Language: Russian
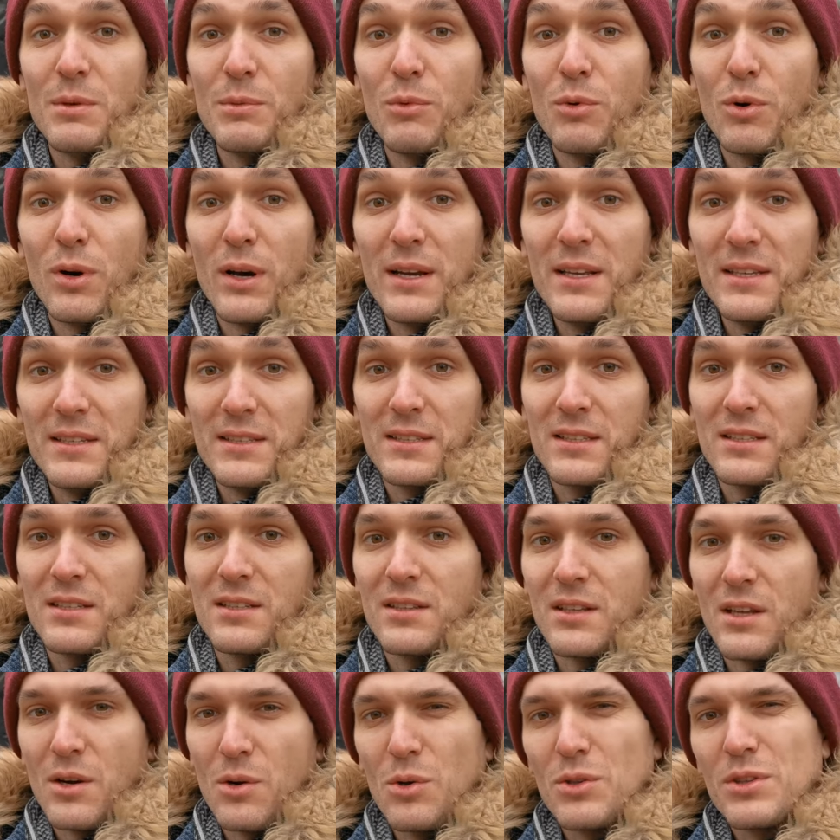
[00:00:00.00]
мемуарист,
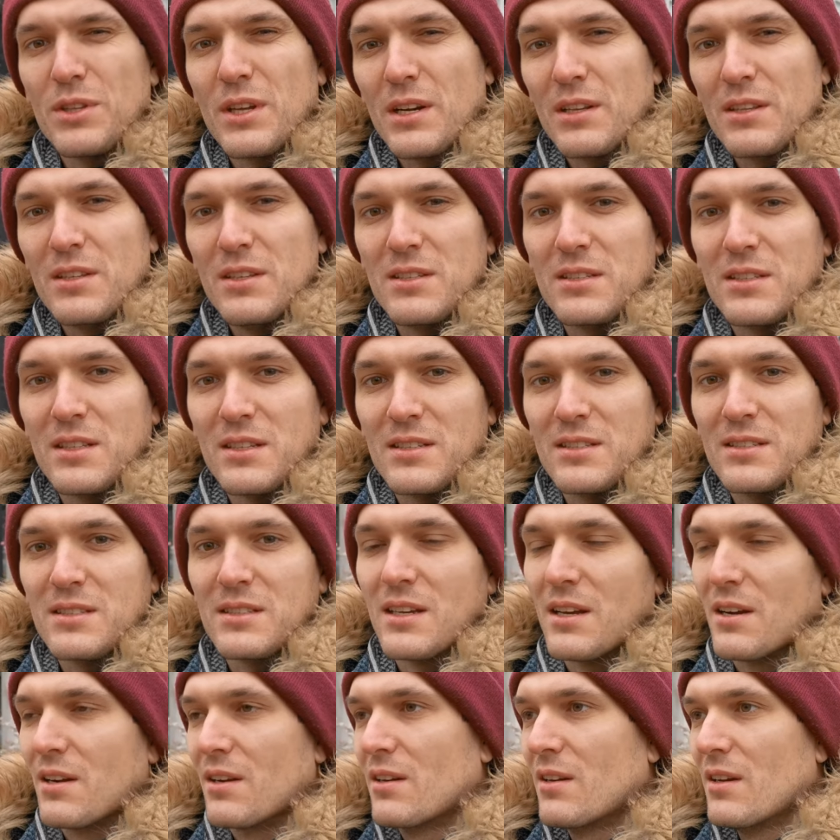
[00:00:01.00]
народный артист
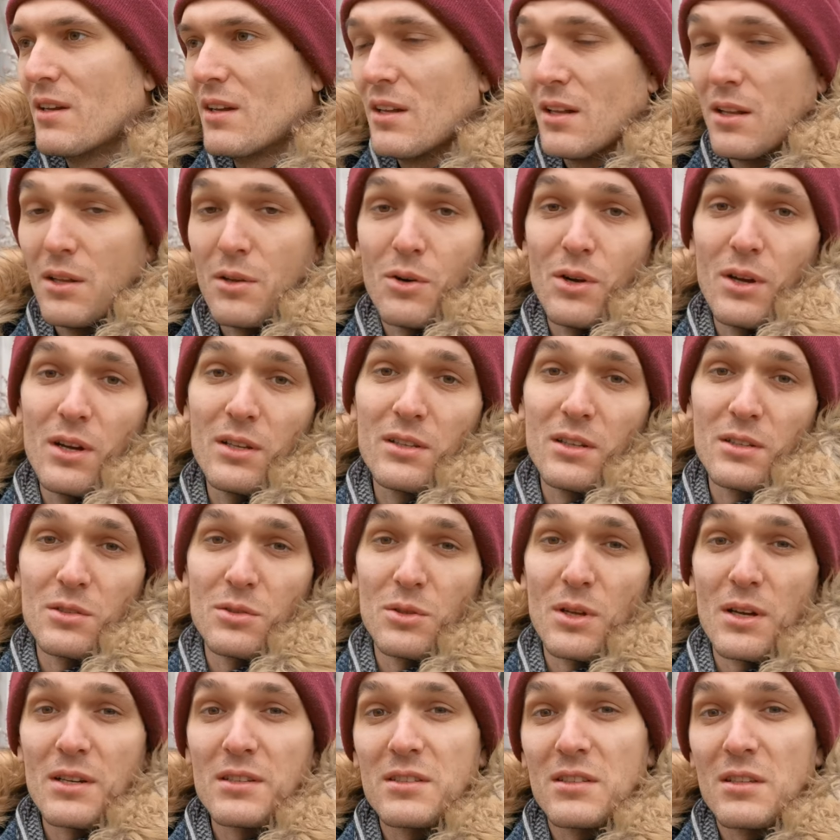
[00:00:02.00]
СССР, лауреат
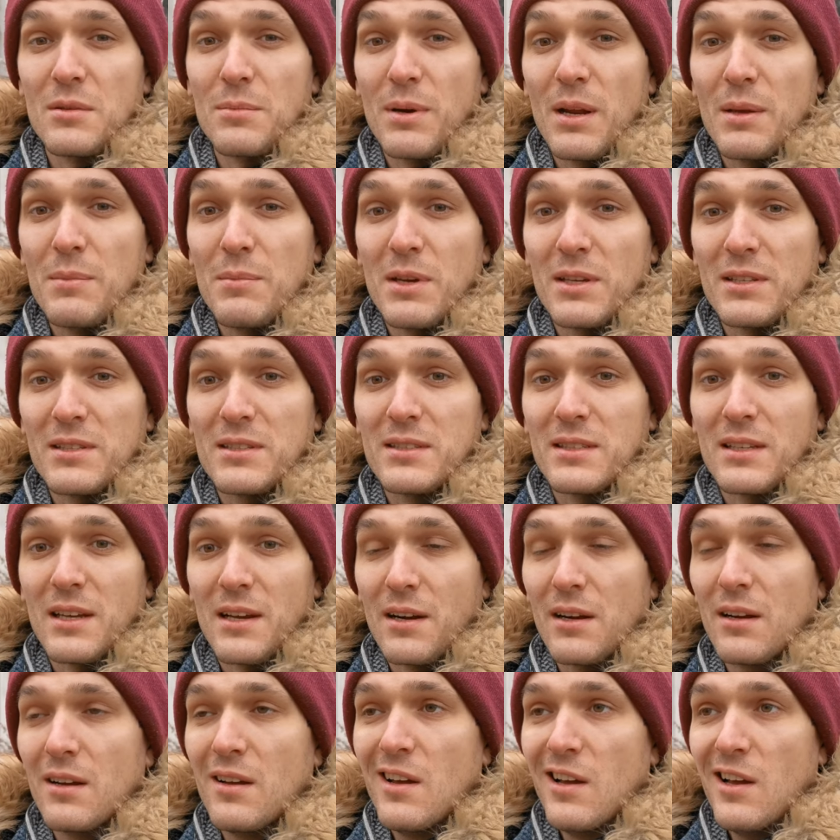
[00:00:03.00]
Государственной премии
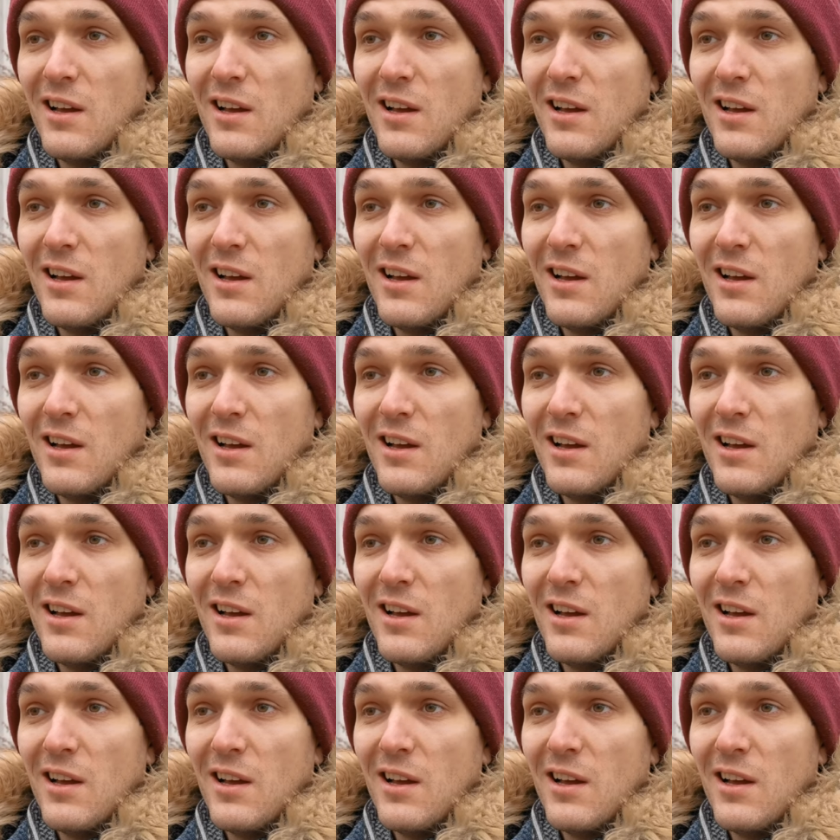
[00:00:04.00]
СССР.